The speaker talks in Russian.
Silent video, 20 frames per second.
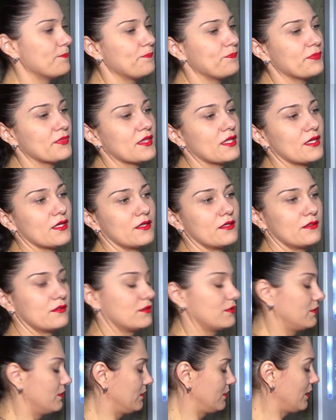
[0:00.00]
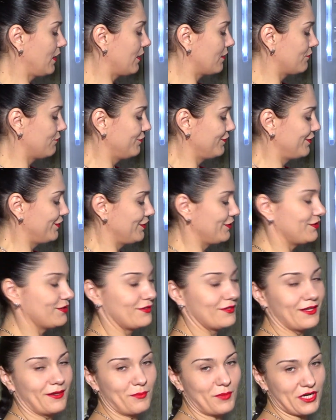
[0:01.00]
– Э, так выглядит
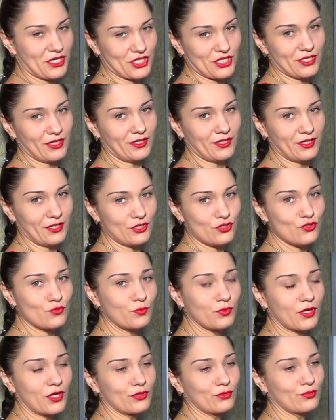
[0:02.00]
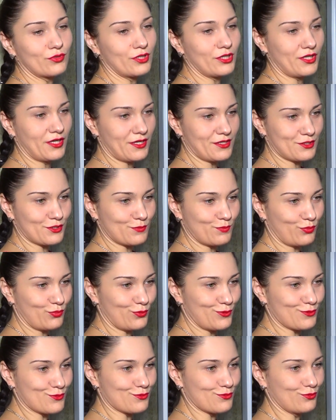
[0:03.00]
домашний кетчуп, который я
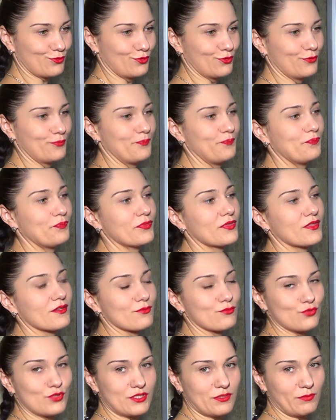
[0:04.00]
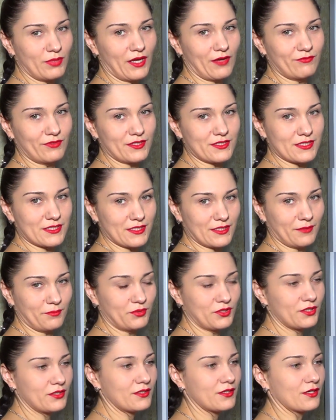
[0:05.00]
использую у себя в
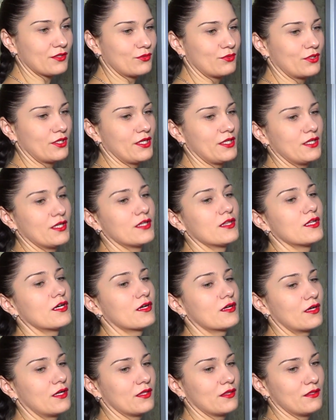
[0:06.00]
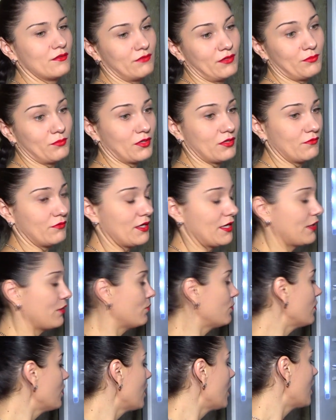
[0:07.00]
рецептах, которые я неоднократно вам говорю.